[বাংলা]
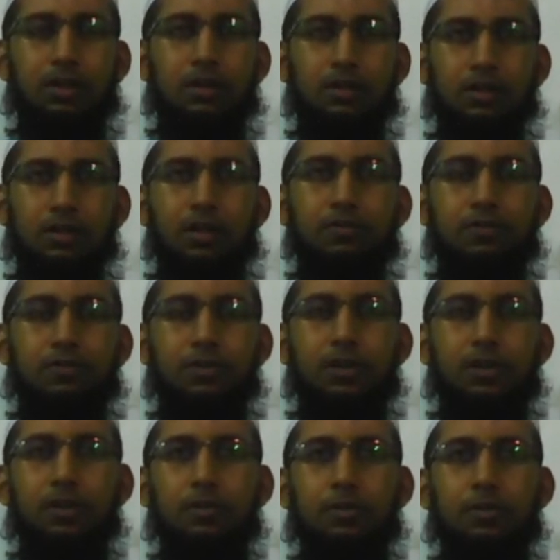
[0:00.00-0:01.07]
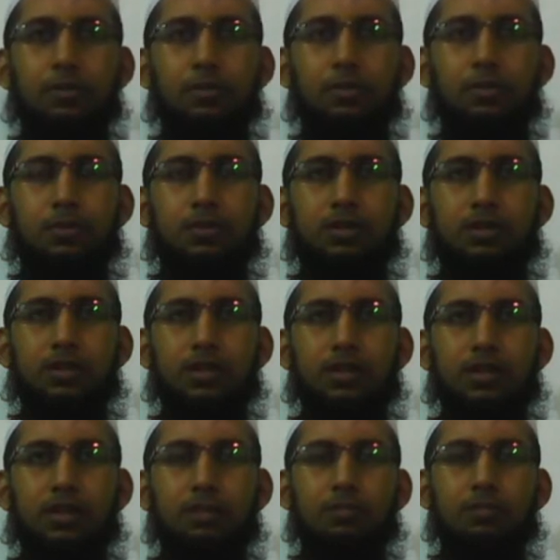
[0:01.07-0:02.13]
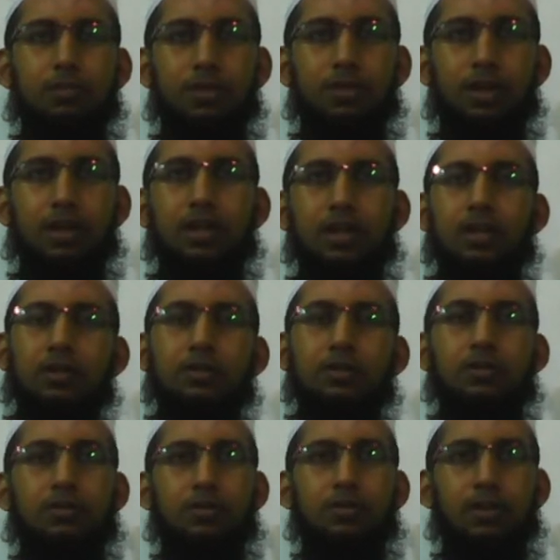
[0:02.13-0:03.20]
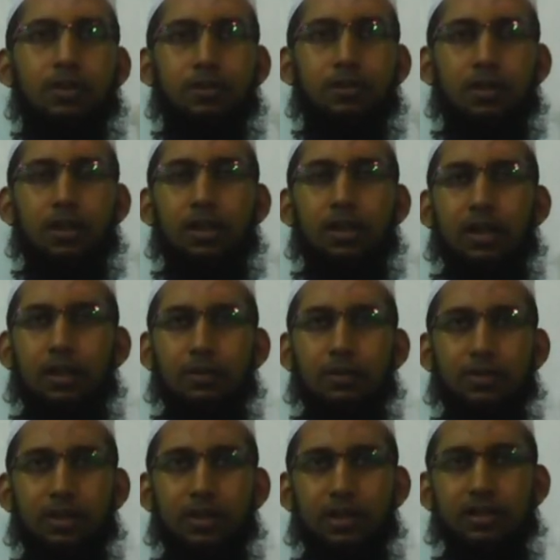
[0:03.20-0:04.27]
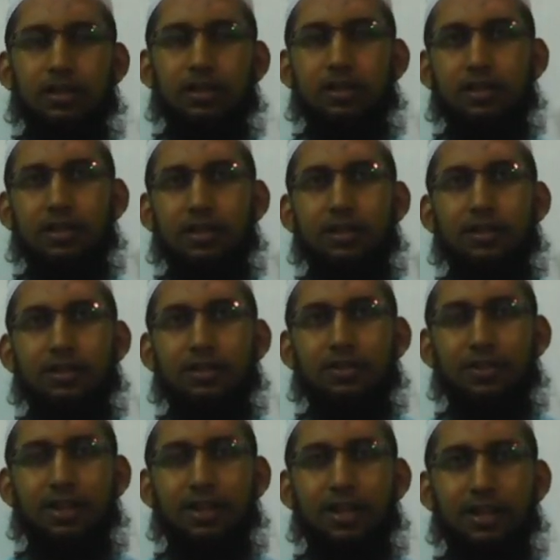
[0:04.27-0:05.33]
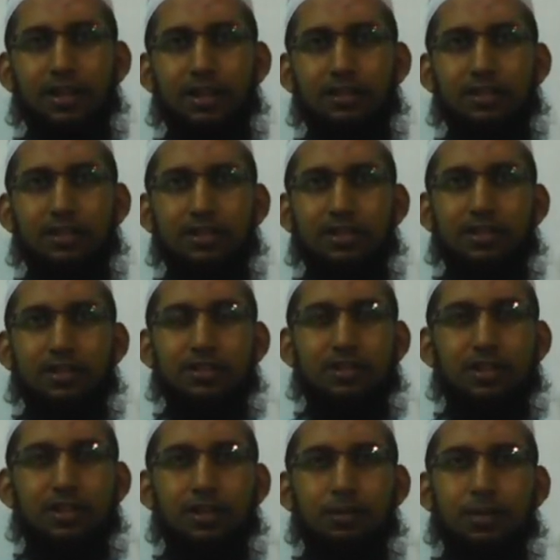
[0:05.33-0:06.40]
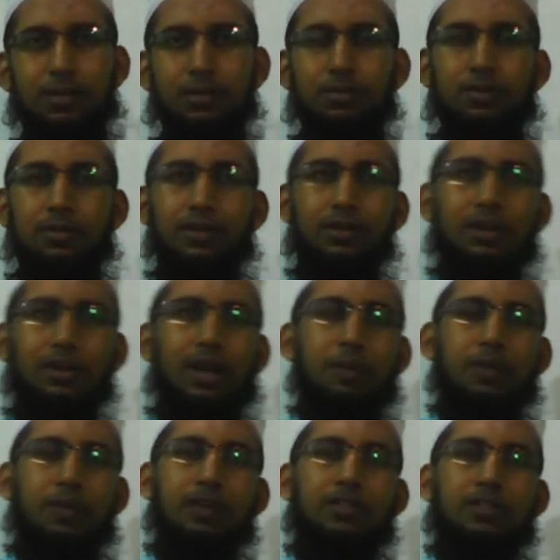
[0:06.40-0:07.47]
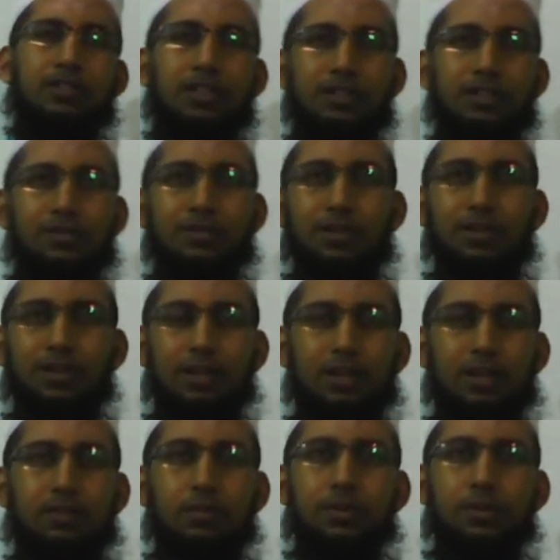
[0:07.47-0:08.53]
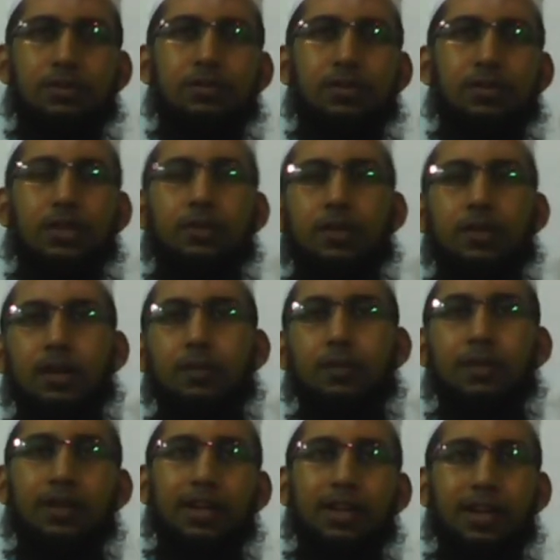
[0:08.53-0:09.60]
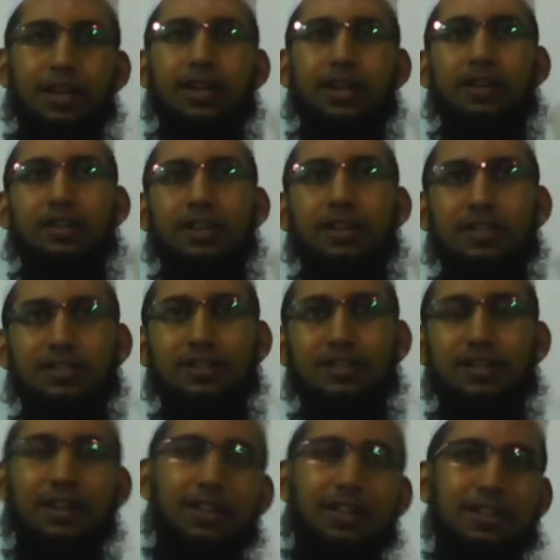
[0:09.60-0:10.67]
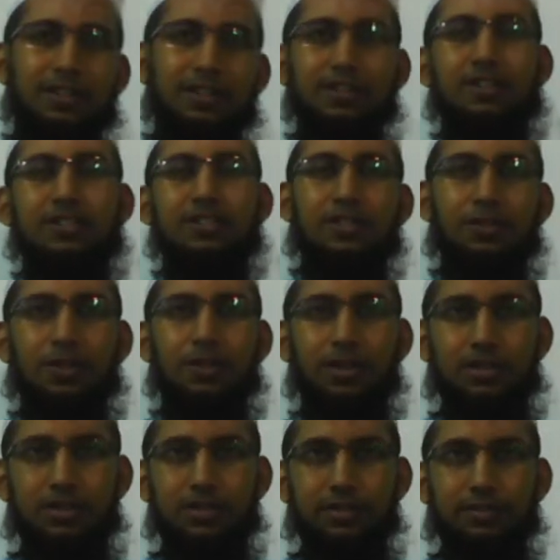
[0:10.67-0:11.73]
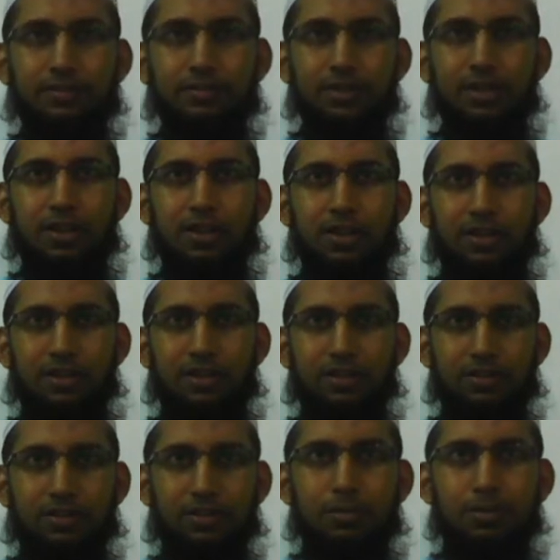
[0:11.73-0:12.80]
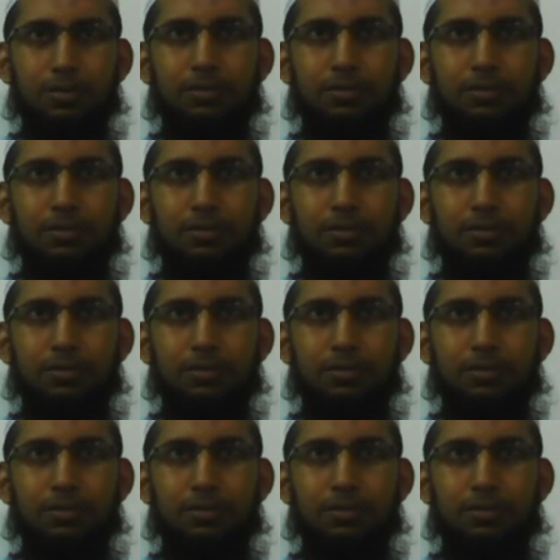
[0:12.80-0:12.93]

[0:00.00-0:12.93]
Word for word: টাফ হয় এবং পরবর্তীতে এটা মনে রাখাটাও কঠিন হয় এবং দেখা যায় যে ওই একই সেন্টেন্সকে আবার আবার চেঞ্জ করে ট্রান্সফরমেশন করে ওটা আবার একই টেন্স একই সেন্টেন্সই রয়ে গেছে যেমন